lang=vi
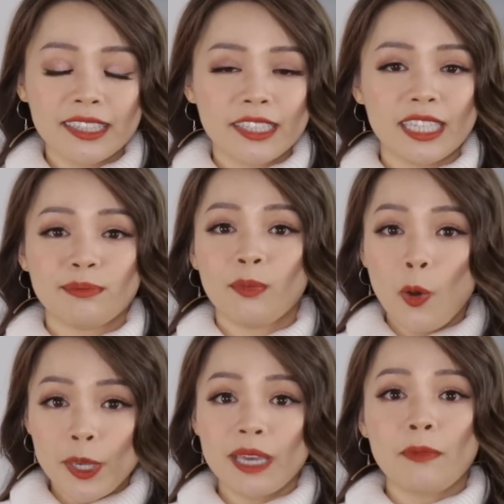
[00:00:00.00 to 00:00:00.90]
thì
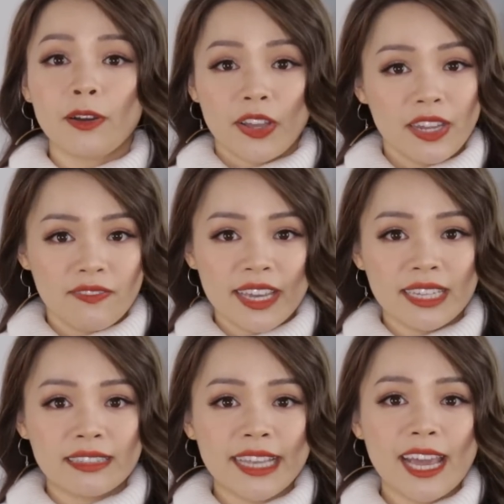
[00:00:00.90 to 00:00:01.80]
mỗi khi mọi người đi
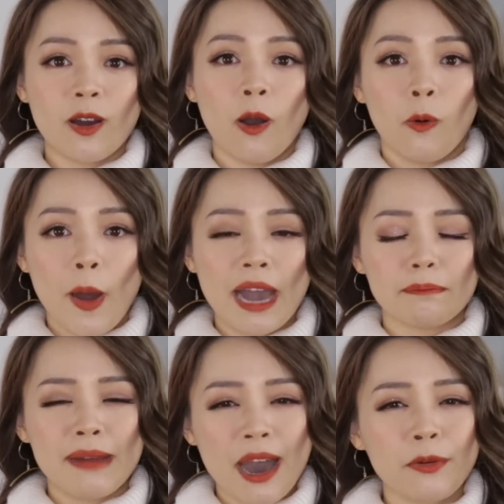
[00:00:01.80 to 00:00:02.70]
về sẽ có khoảng
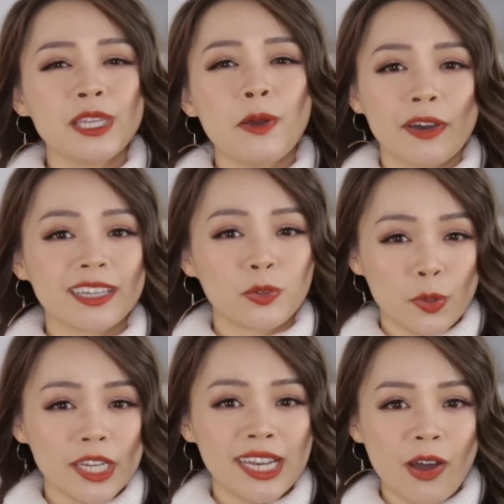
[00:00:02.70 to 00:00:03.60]
bao nhiêu cái
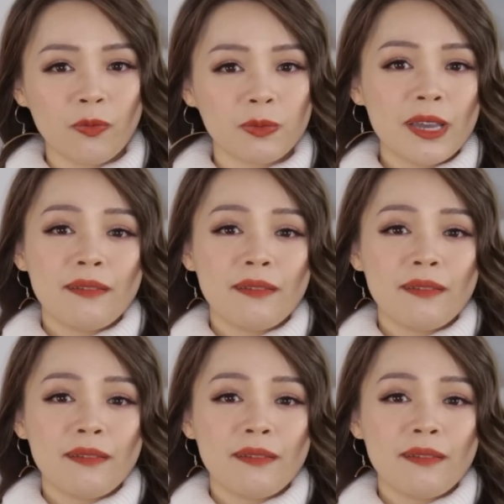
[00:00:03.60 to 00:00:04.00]
túi ni lông